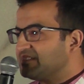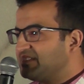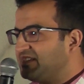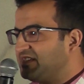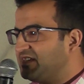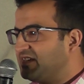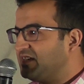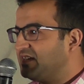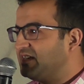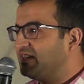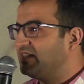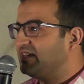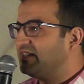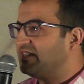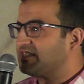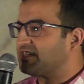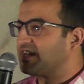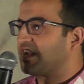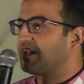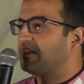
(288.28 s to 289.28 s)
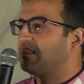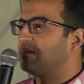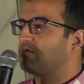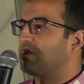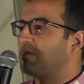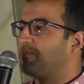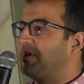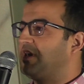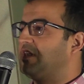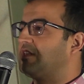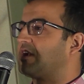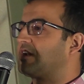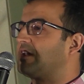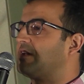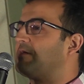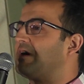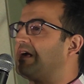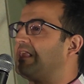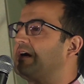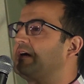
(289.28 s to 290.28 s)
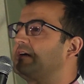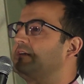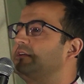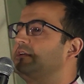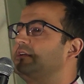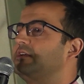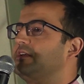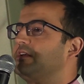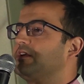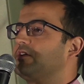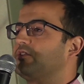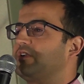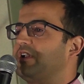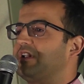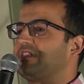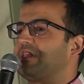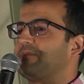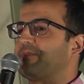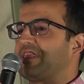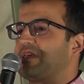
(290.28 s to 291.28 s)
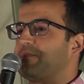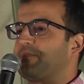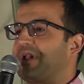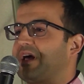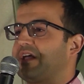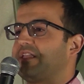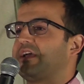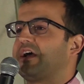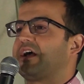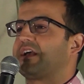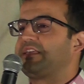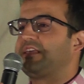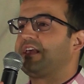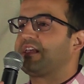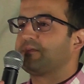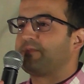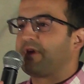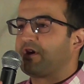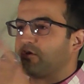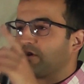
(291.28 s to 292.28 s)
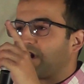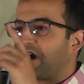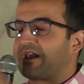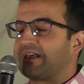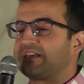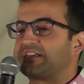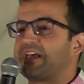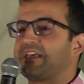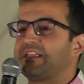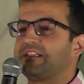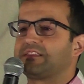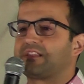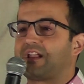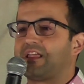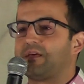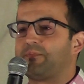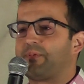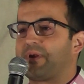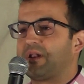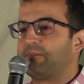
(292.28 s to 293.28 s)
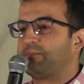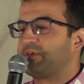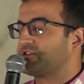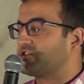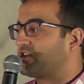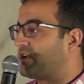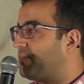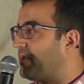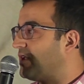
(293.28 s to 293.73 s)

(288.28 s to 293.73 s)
Y, se ha quedado una espinita clavada con el tema de playas. Aquí hay que mejorar esas entradas para las personas